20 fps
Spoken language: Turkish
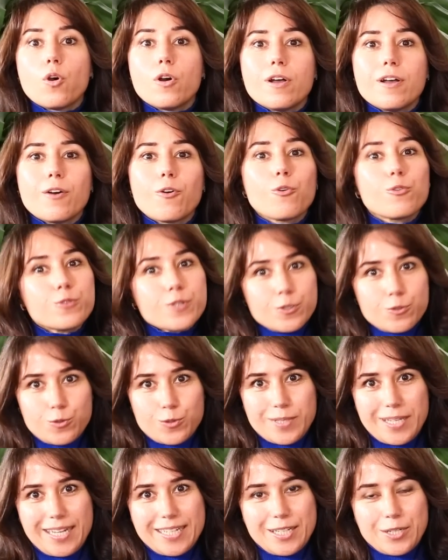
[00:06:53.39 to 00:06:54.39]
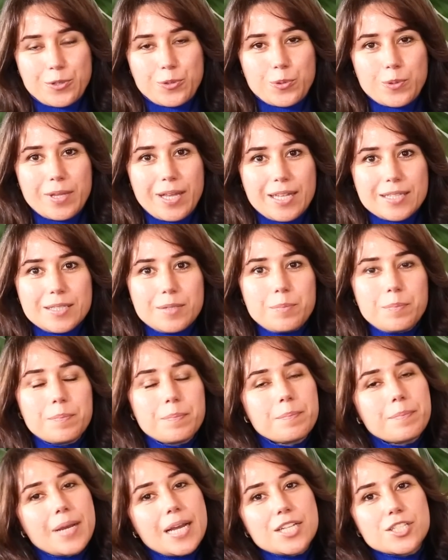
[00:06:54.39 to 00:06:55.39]
Ee, onu da düzenli kullandım.
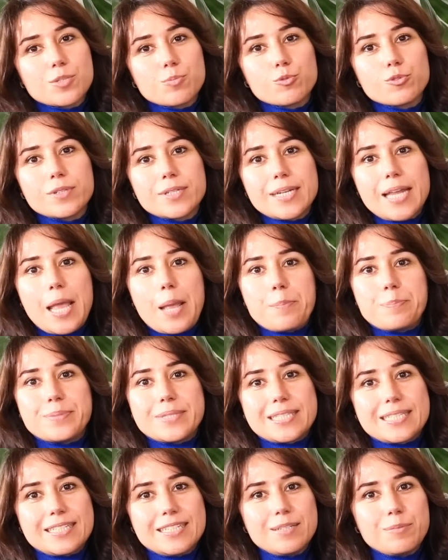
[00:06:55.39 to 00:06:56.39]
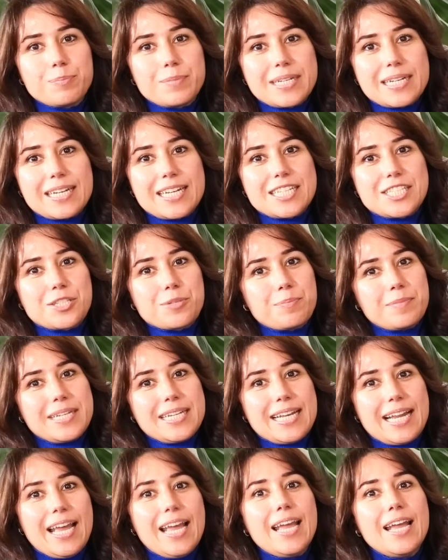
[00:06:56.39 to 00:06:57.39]
Bence bunların hepsinin
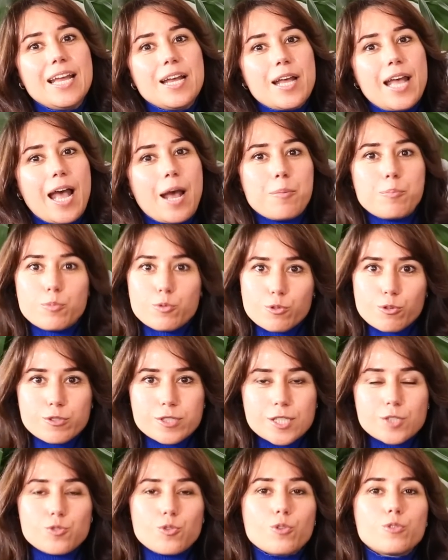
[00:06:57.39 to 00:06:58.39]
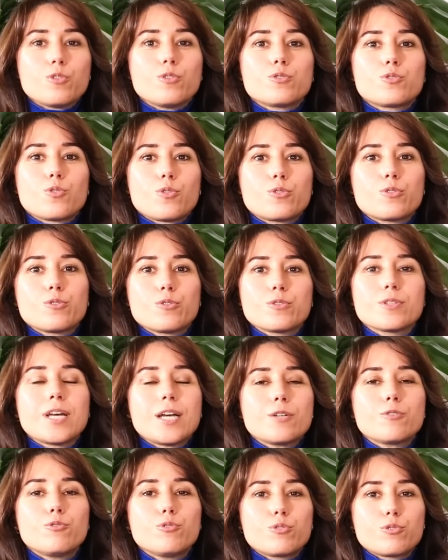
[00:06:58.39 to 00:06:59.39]
birleşimiyle hem bu roza
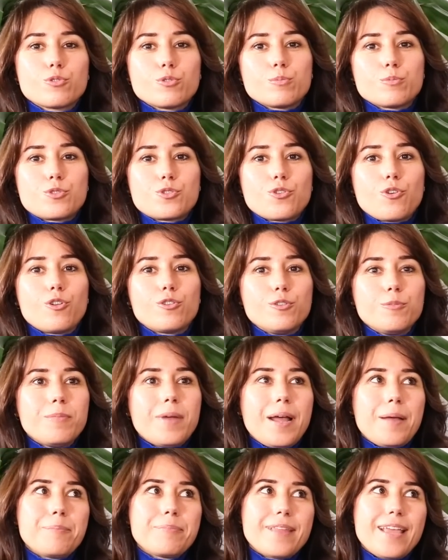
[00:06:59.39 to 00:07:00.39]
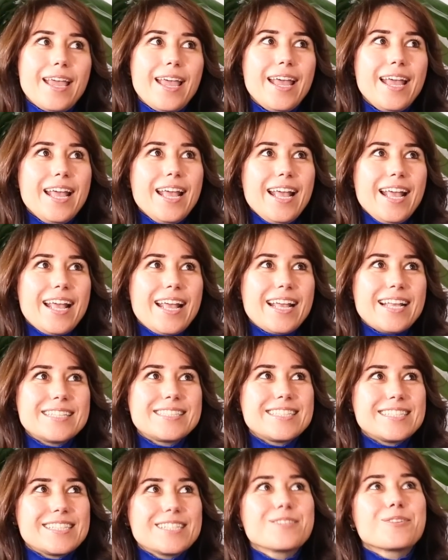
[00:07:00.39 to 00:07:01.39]
sorunundan kurtulmuş oldum hem de
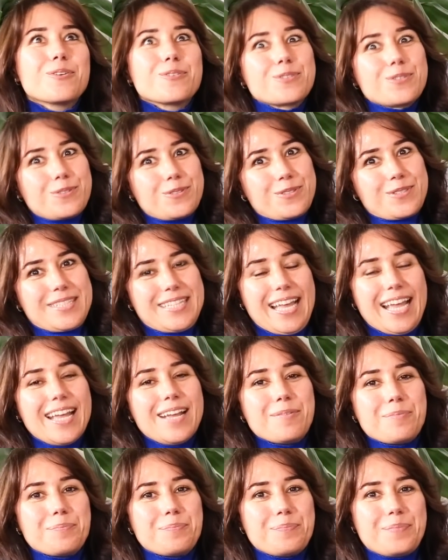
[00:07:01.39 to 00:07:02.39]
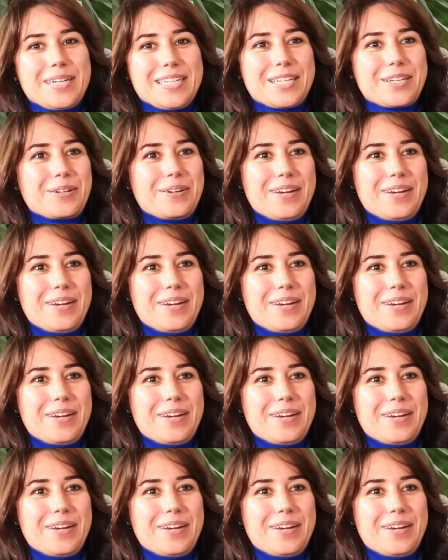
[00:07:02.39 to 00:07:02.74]
e, sizin gözünüzde bana